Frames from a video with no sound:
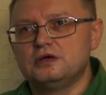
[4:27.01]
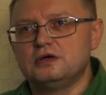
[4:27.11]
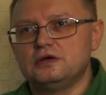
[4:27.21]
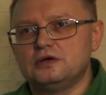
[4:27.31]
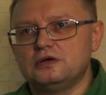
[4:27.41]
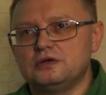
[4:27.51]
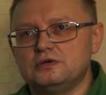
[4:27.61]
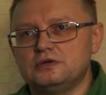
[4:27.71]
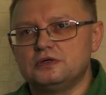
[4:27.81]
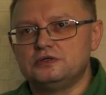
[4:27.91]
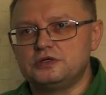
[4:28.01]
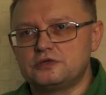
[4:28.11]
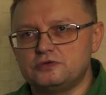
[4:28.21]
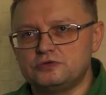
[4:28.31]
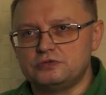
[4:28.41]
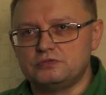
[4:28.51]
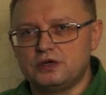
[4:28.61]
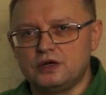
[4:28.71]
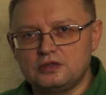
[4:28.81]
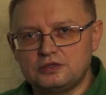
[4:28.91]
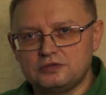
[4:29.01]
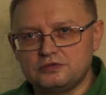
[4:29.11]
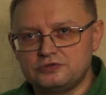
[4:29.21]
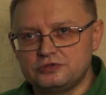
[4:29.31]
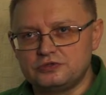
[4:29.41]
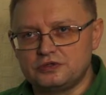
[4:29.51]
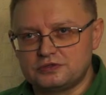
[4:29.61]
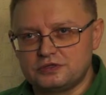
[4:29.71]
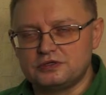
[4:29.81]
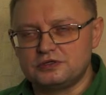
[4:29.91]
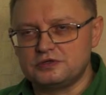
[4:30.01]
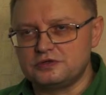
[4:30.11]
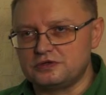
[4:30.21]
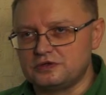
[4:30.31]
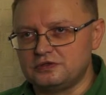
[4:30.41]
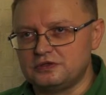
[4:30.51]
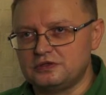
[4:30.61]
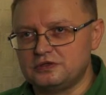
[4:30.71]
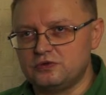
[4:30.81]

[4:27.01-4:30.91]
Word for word: э, одеться очень богато и очень, так сказать, изысканно.